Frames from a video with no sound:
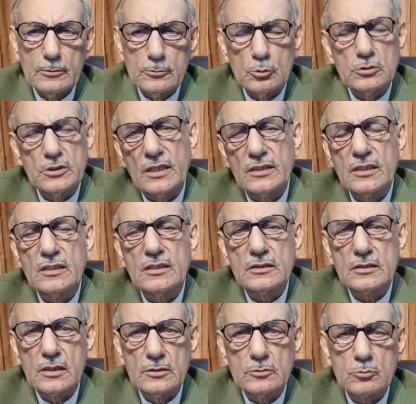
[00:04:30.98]
सो जान का
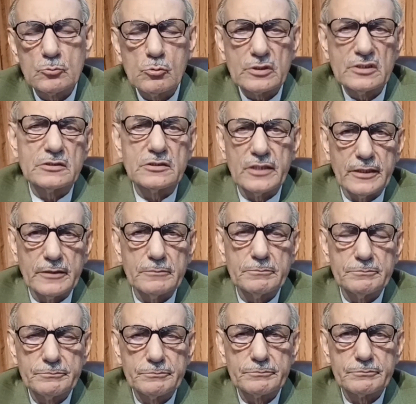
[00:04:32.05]
ख़तरा उसको किससे है
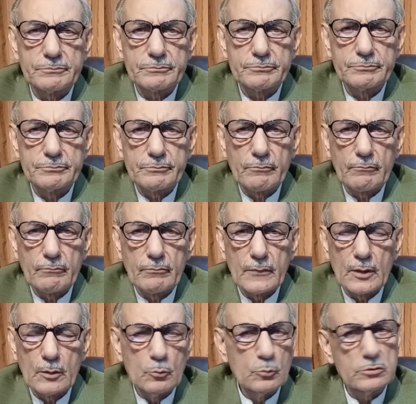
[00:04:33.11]

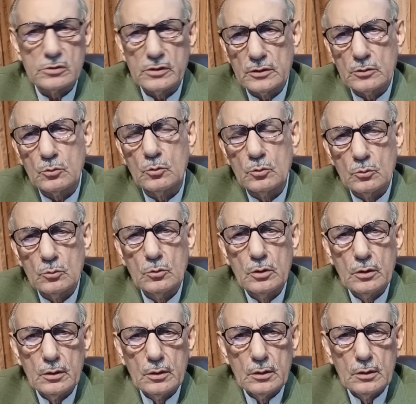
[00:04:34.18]
उसने तो
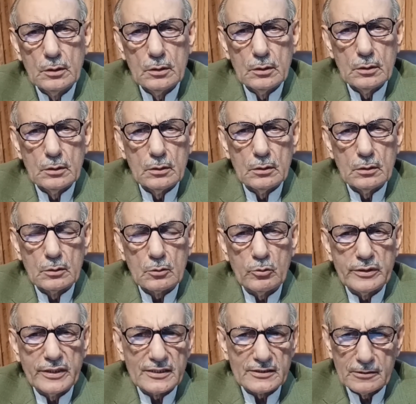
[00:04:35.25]

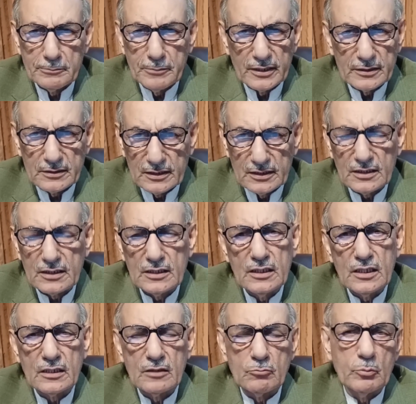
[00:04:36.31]
कोई ऐसी बात नहीं
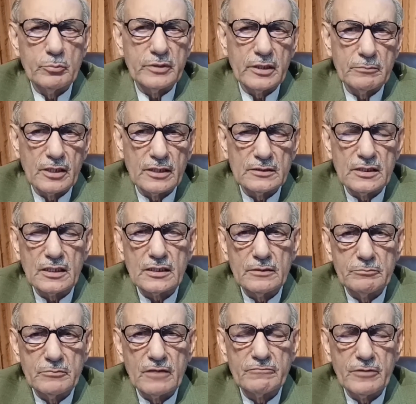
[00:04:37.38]
की अगर वो मियाँ बरदरी के
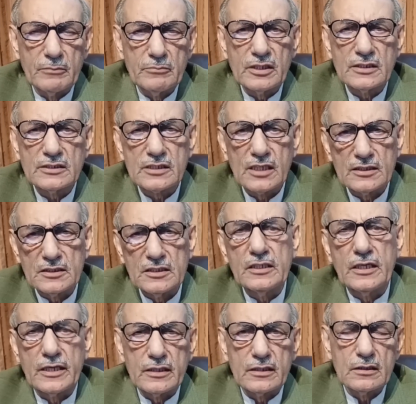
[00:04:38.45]
मियाँ फैमिली के साथ ही
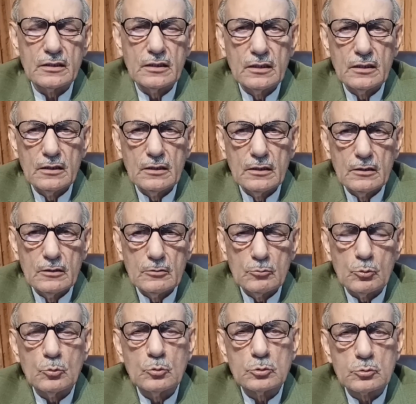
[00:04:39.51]
है
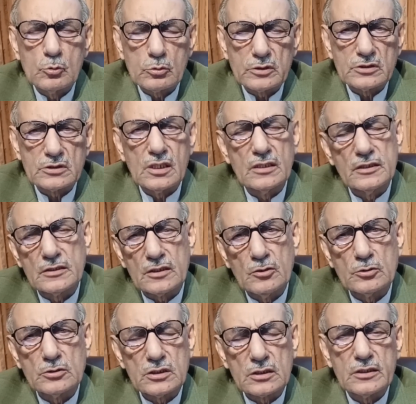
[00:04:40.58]
तो उसको किसका ख़तरा
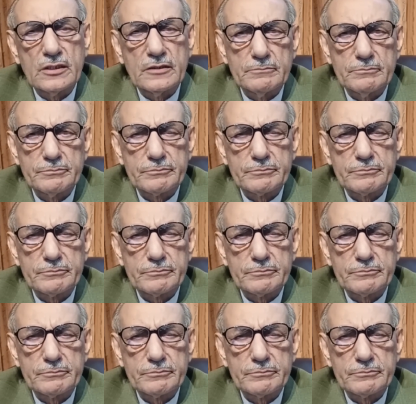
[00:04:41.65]
हो सकता है